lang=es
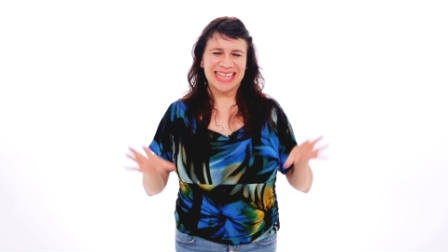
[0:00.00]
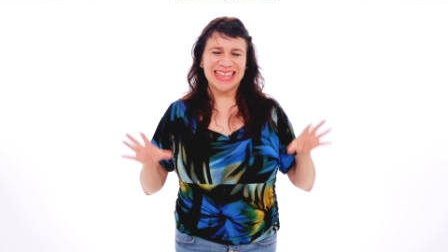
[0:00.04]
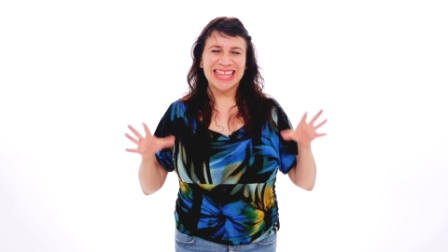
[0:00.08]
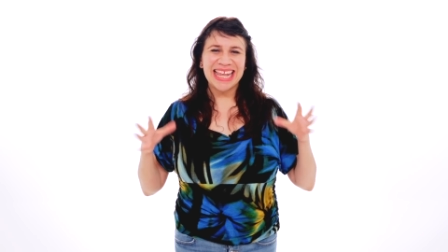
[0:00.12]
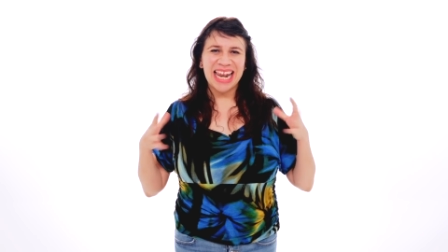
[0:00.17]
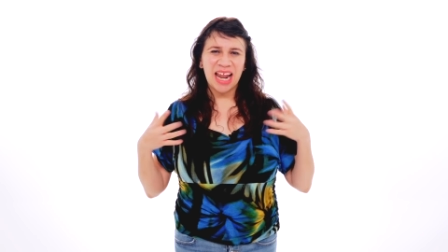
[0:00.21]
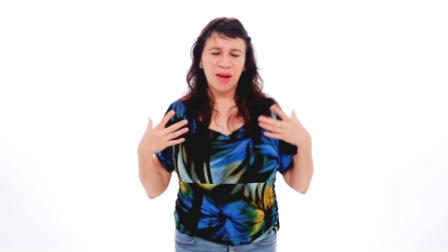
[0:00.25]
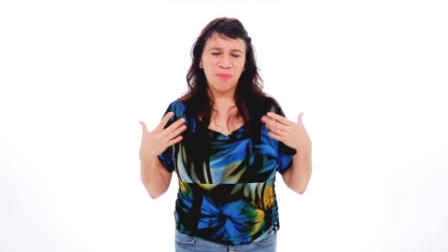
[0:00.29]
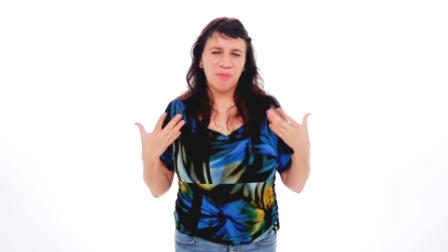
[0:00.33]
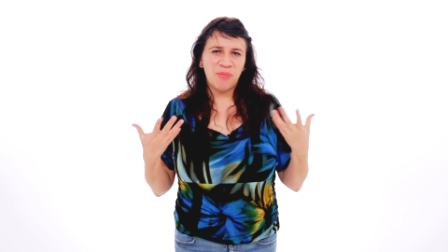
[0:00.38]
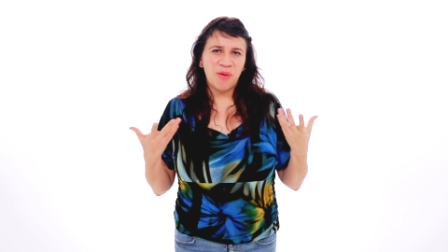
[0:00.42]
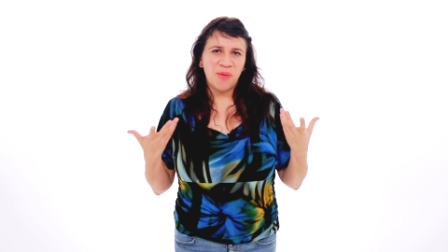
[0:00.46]
de
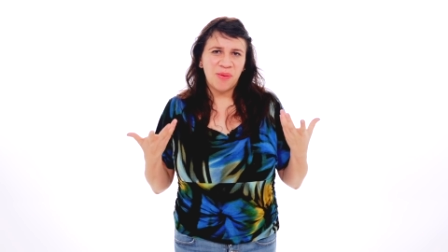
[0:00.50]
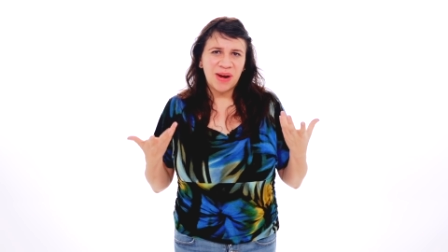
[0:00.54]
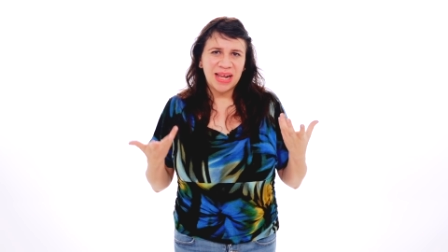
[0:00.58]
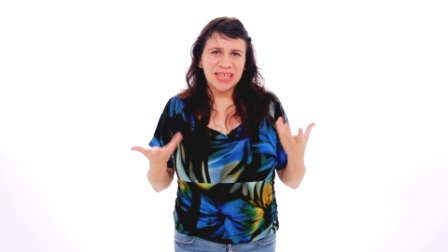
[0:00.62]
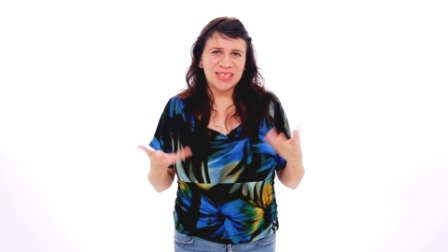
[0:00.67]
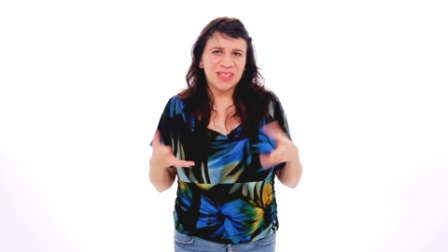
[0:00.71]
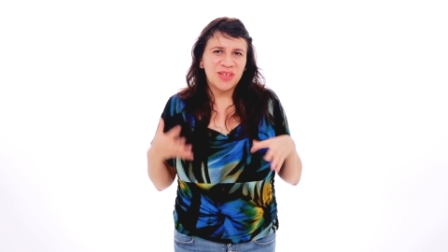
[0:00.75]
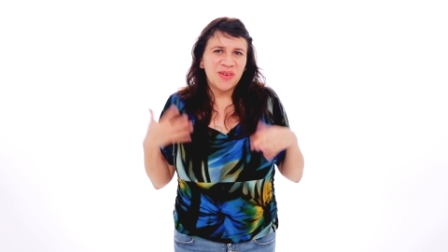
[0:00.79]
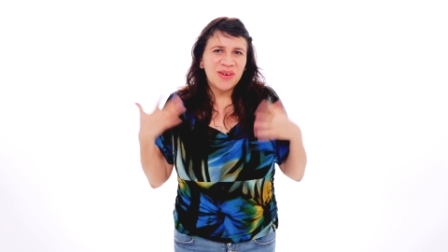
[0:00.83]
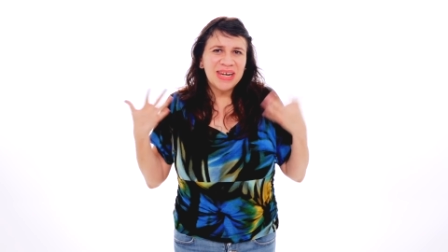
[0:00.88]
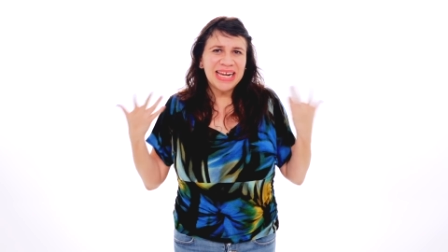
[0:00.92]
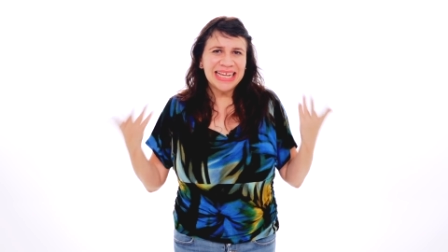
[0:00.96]
la
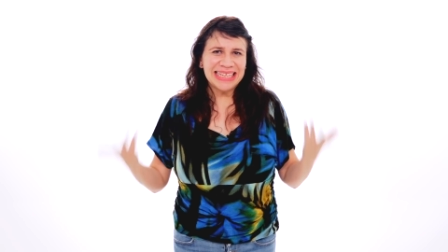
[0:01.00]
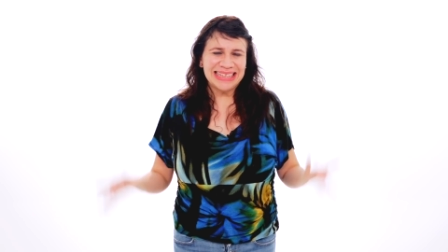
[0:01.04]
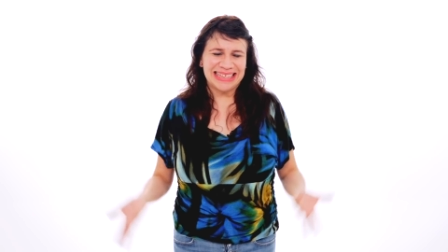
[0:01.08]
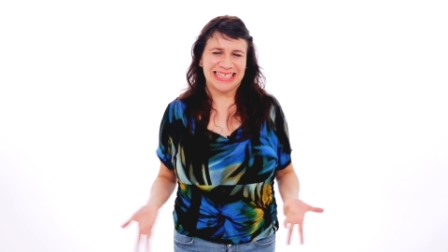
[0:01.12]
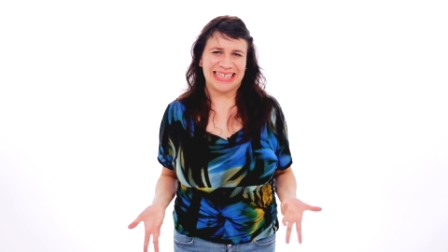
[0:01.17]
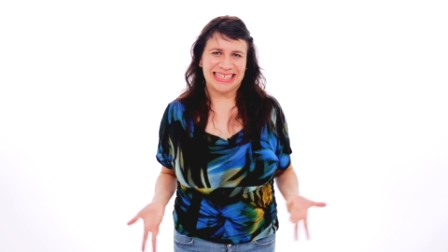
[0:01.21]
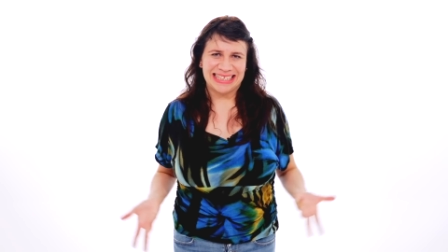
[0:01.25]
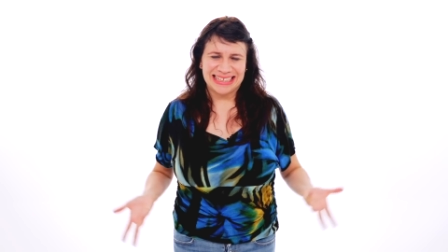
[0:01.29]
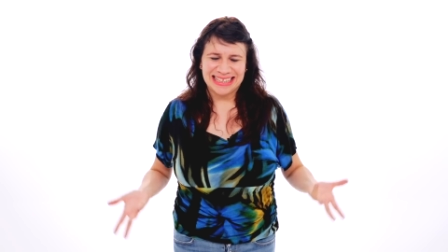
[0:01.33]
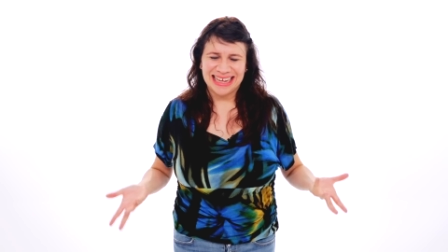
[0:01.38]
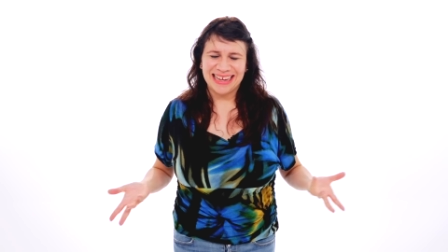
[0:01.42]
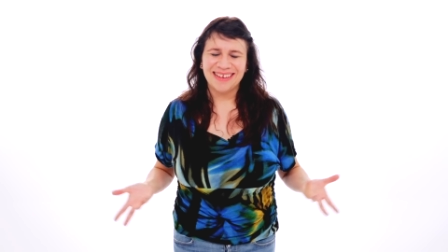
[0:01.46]
población
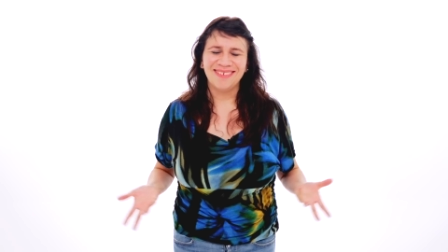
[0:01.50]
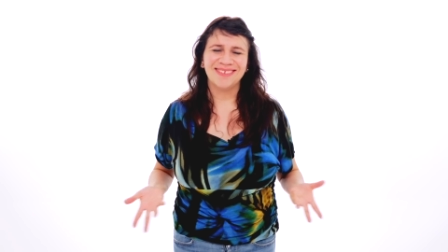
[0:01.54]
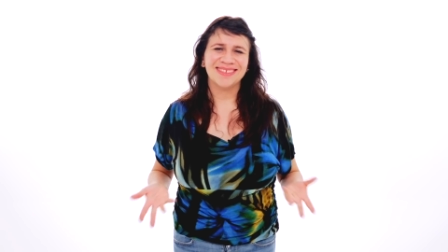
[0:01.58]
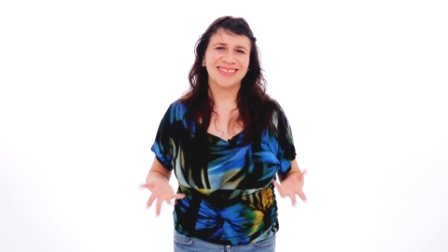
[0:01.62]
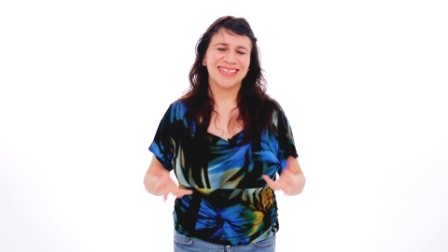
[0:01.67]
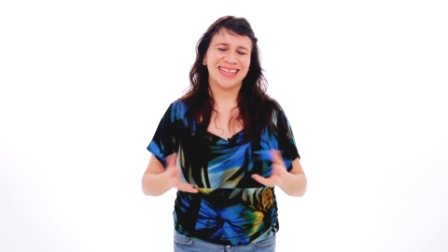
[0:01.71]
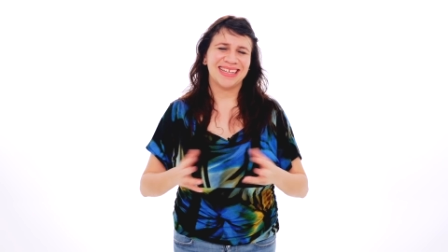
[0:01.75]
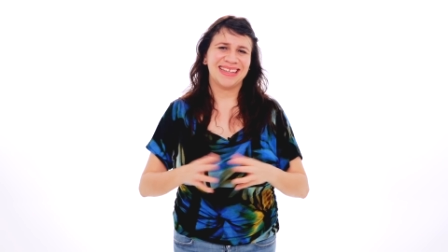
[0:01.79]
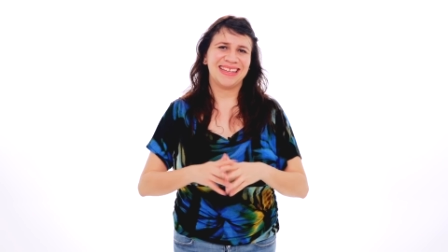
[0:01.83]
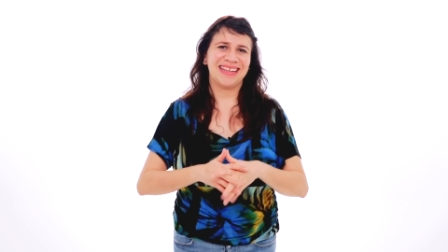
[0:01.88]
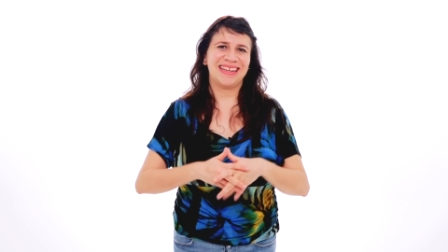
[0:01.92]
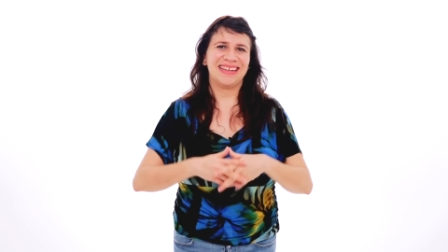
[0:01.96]
latina, o
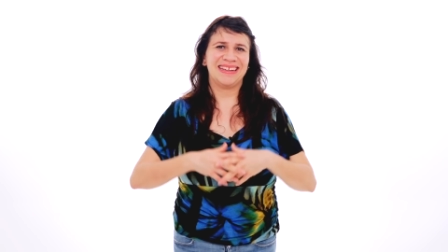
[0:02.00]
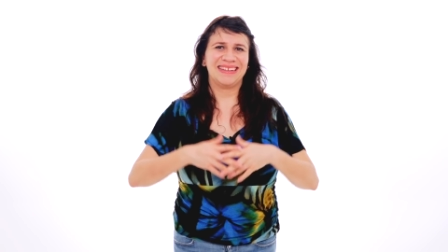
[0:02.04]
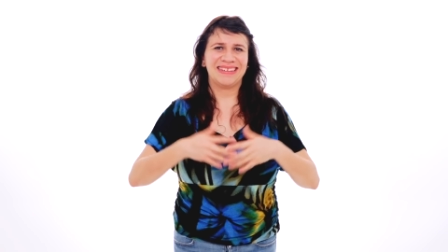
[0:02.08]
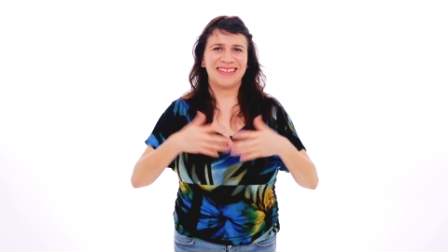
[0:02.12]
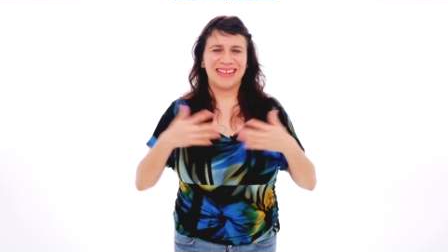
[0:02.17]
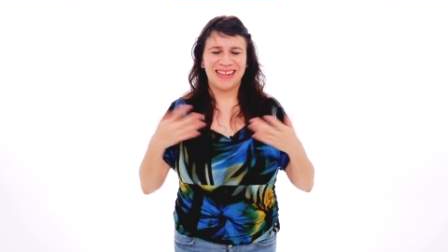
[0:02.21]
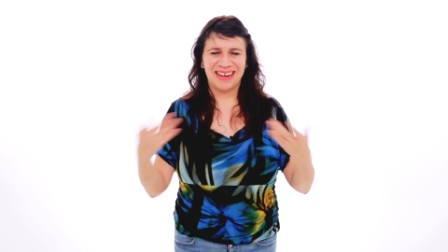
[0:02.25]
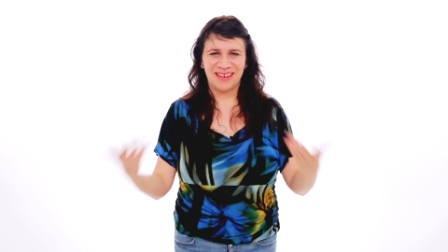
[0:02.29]
sea, de,